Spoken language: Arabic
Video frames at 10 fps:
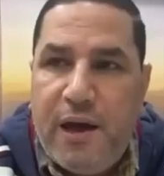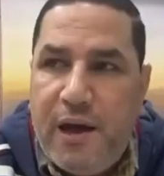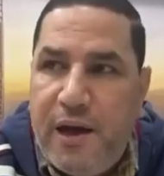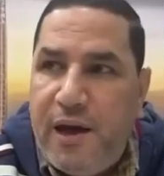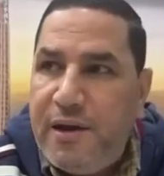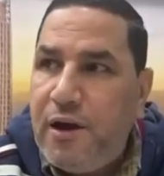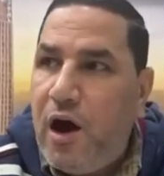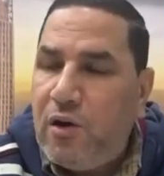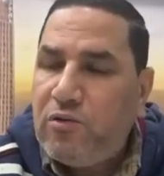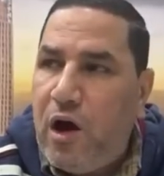
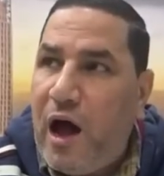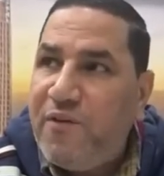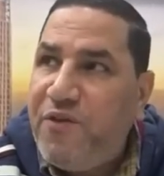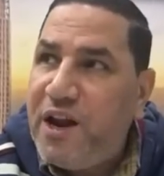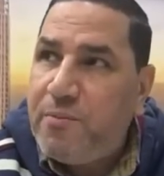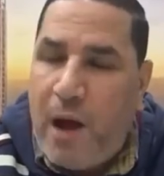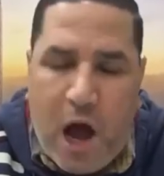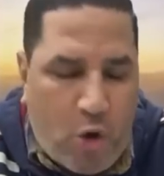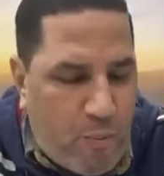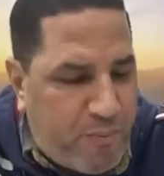النهاردة هنفرد
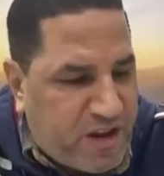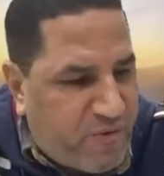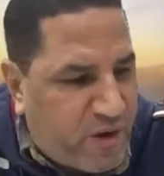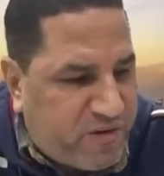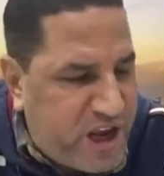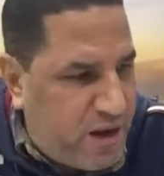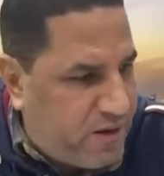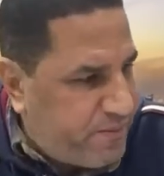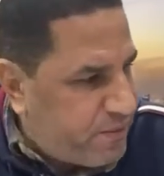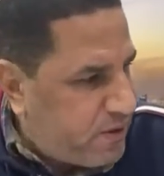معاكم بتفاصيل
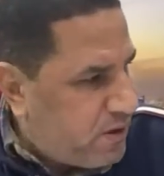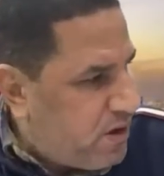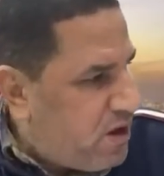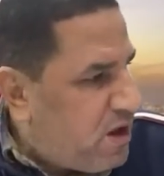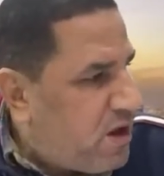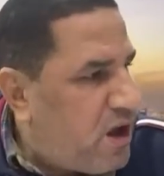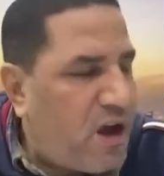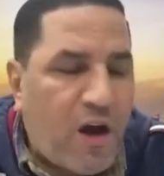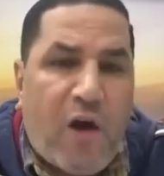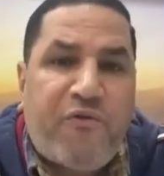
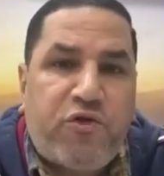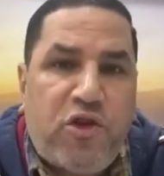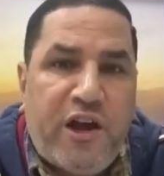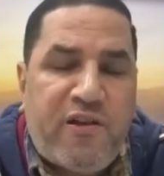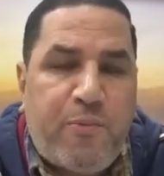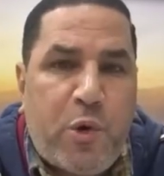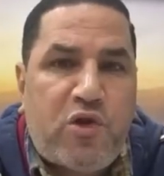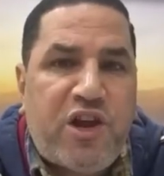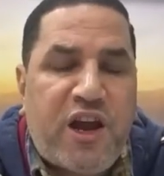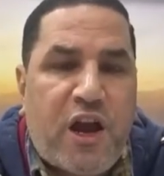رفض
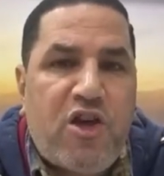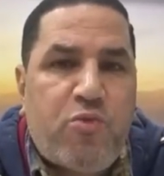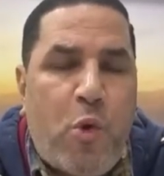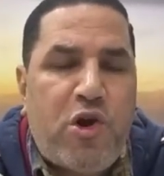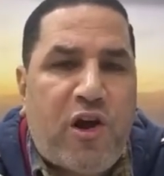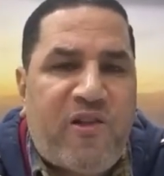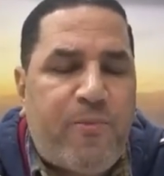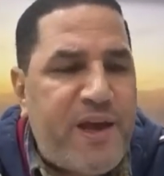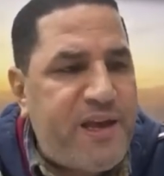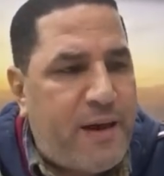سبورتنج لشبونة
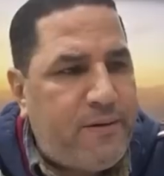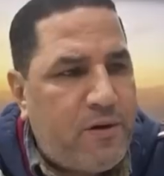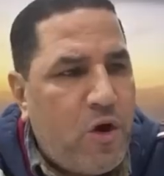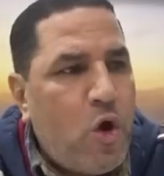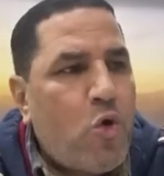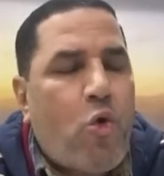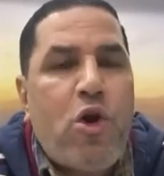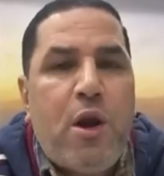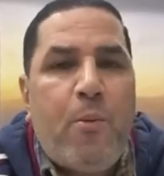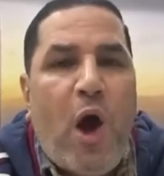رسميا
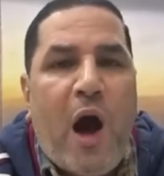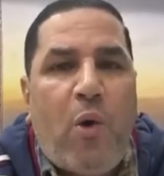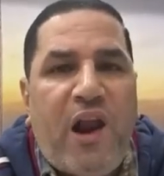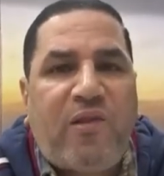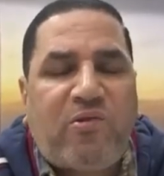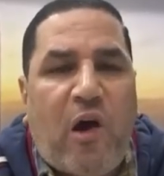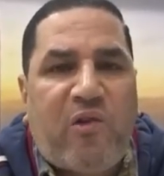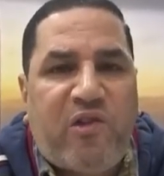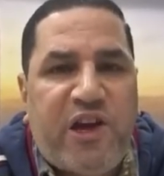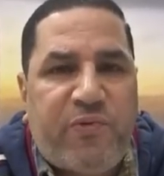كل محاولات تقسيط